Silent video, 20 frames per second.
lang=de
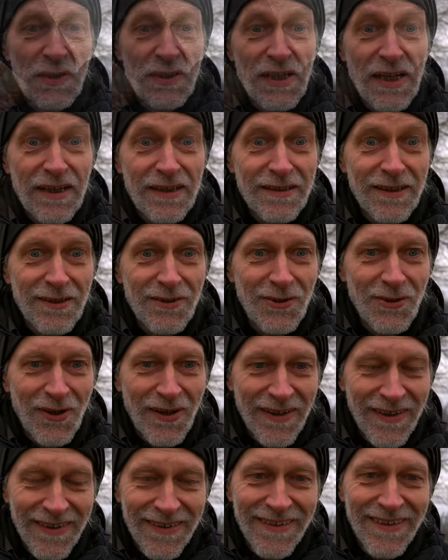die Nacht auch.
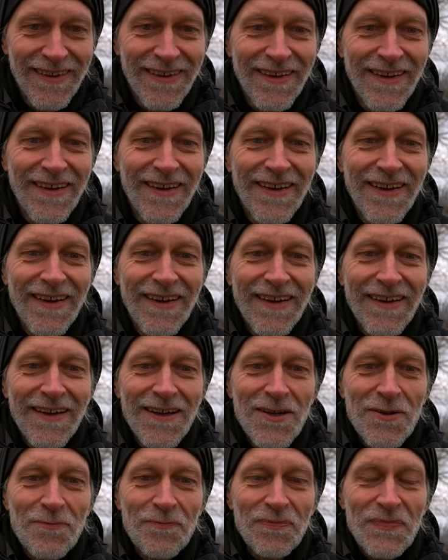
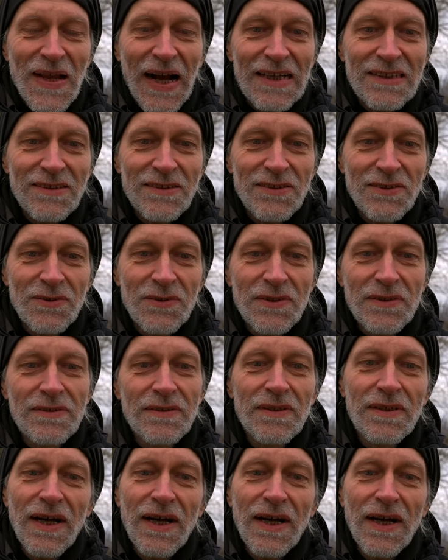Also so ein,